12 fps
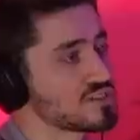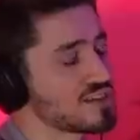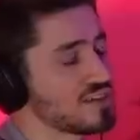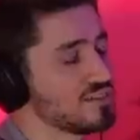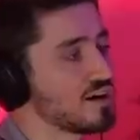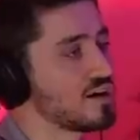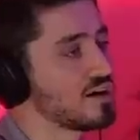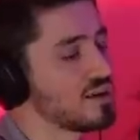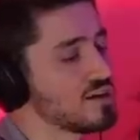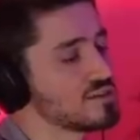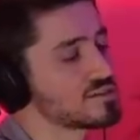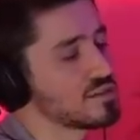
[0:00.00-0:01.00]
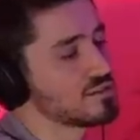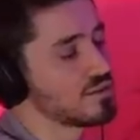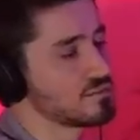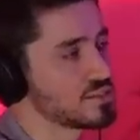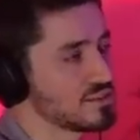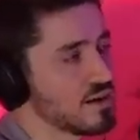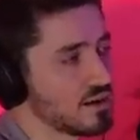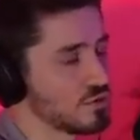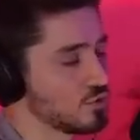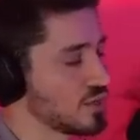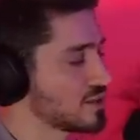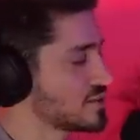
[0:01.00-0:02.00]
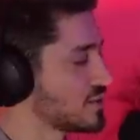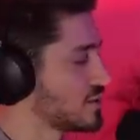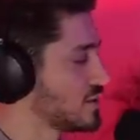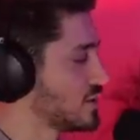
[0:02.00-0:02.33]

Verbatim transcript: istendi. Hala insanlar bizi darlıyorlar.